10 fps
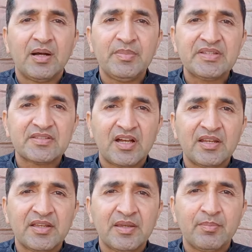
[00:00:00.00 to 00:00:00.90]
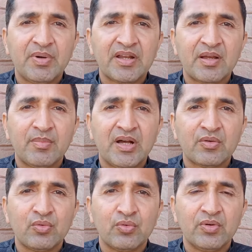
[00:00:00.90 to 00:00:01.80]
हमें साल के 12
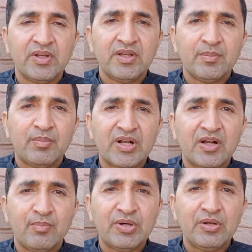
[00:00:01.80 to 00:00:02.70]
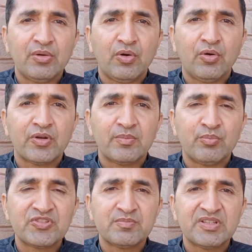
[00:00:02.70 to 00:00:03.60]
माह को मकम्मल और
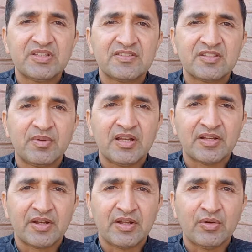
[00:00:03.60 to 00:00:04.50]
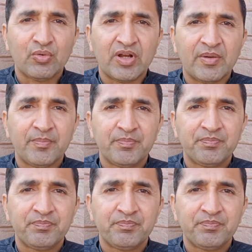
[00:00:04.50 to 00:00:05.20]
मुस्बत इस्तेमाल करना होगा